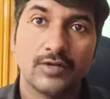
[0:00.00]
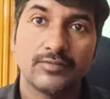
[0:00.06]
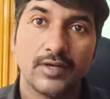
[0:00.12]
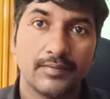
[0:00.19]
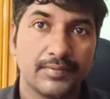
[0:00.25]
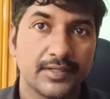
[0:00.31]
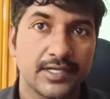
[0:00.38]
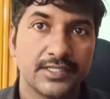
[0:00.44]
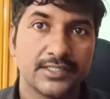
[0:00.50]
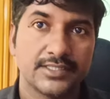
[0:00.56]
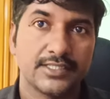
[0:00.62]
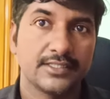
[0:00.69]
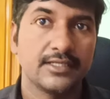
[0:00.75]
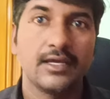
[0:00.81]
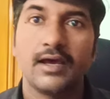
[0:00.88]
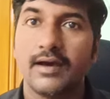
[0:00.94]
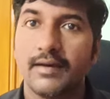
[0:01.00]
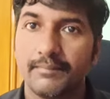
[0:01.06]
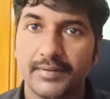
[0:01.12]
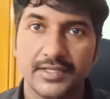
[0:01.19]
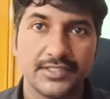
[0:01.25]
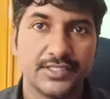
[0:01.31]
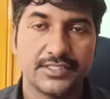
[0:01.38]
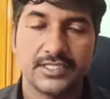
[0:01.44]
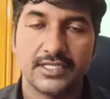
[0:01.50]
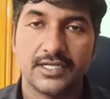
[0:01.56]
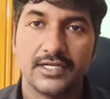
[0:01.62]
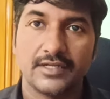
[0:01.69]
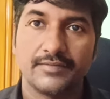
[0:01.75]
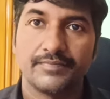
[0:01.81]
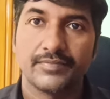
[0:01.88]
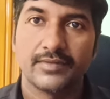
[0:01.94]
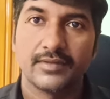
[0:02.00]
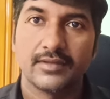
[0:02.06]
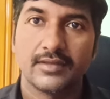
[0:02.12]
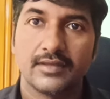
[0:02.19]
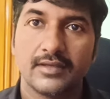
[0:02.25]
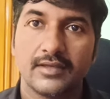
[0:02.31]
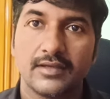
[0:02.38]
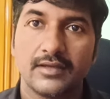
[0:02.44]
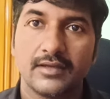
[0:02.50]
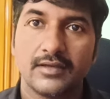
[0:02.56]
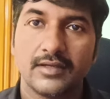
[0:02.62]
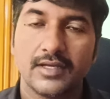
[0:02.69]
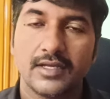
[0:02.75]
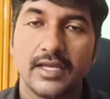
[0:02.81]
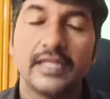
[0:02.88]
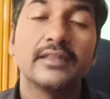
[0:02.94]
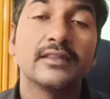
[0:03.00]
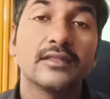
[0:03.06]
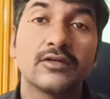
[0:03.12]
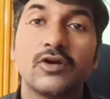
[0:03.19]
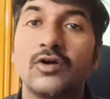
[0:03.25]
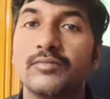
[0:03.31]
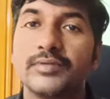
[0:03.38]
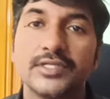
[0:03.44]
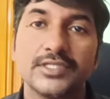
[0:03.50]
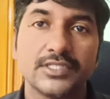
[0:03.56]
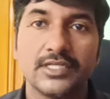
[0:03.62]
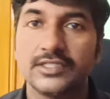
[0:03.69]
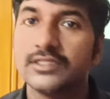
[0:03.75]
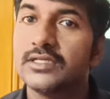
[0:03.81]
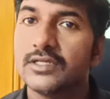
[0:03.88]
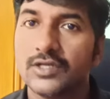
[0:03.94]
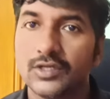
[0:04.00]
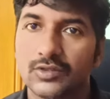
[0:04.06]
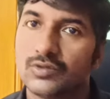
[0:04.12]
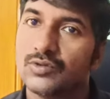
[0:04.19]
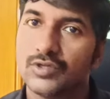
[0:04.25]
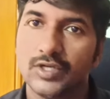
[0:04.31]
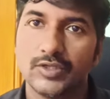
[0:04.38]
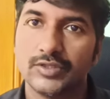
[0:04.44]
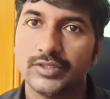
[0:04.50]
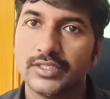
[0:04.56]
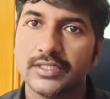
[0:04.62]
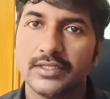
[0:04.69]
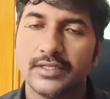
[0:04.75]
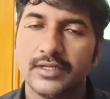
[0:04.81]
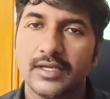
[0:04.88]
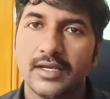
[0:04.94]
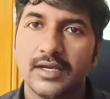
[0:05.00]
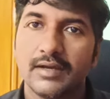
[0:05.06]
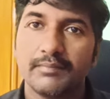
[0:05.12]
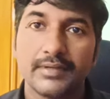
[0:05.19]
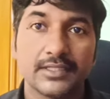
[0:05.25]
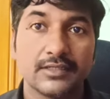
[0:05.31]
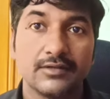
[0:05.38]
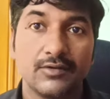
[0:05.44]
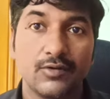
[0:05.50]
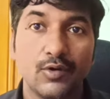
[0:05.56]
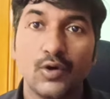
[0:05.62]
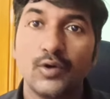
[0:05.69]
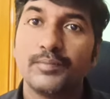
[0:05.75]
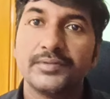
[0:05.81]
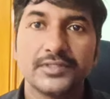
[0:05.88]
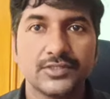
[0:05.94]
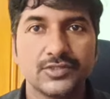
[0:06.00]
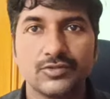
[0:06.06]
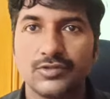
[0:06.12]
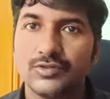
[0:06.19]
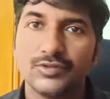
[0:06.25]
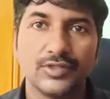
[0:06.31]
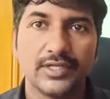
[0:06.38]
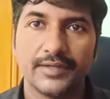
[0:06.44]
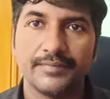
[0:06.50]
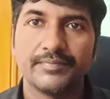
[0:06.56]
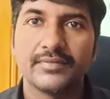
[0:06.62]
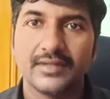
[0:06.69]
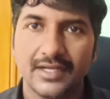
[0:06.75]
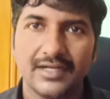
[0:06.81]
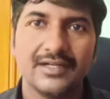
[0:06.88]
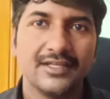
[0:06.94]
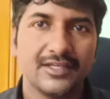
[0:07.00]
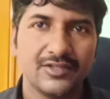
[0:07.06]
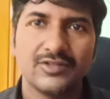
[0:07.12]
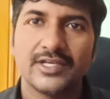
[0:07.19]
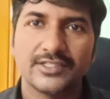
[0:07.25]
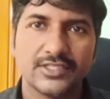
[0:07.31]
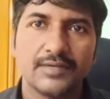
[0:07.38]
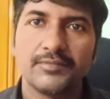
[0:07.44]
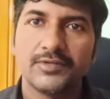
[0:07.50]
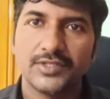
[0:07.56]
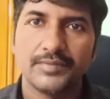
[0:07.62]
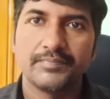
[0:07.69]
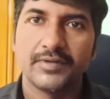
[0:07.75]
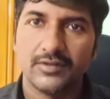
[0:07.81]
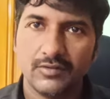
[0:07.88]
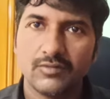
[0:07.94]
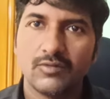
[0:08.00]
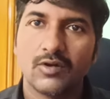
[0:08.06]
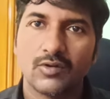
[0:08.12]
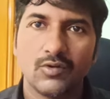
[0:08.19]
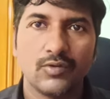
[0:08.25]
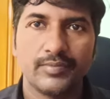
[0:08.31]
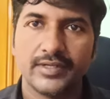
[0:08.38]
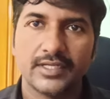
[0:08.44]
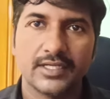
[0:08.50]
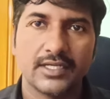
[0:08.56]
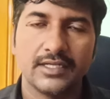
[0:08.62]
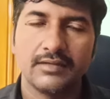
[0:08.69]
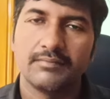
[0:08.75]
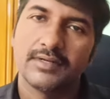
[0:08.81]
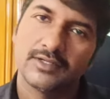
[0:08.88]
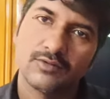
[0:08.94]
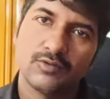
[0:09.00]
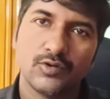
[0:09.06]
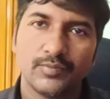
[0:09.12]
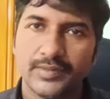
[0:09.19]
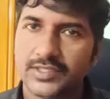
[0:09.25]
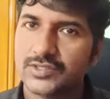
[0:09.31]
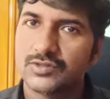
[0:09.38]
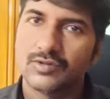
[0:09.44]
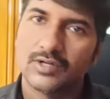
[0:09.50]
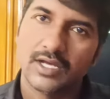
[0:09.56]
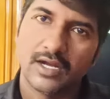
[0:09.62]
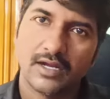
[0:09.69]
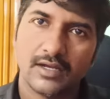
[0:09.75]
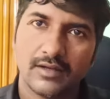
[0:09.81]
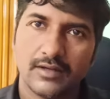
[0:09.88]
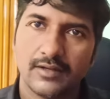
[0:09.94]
జాబ్ అప్లికెంట్స్ అయితే అప్లై చేశారండి అంత కాంపిటీషన్ అయితే ఎక్కువగా ఉంది బట్ ఓపెనింగ్స్ కూడా ఉంటున్నాయి అంటే ఏదో ఎగ్జాంపుల్ చెప్పాను ఒక్క ఓపెనింగ్ అని బట్ ఓపెనింగ్స్ కూడా